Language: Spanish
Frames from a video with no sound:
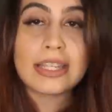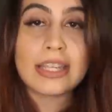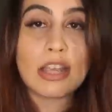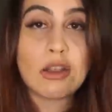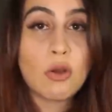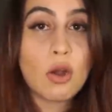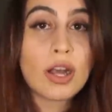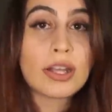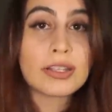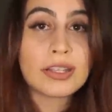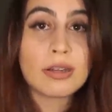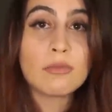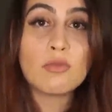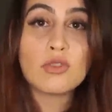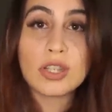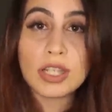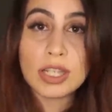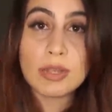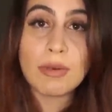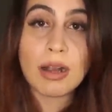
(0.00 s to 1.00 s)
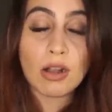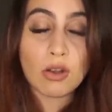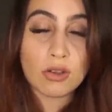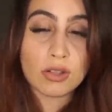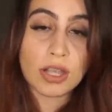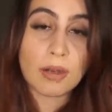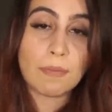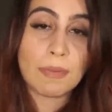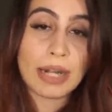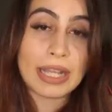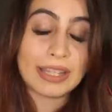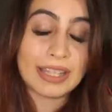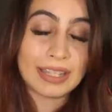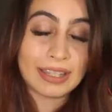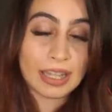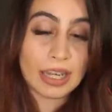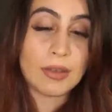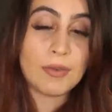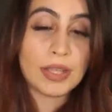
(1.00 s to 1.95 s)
Llegó a hacer muchísimas cosas para intentar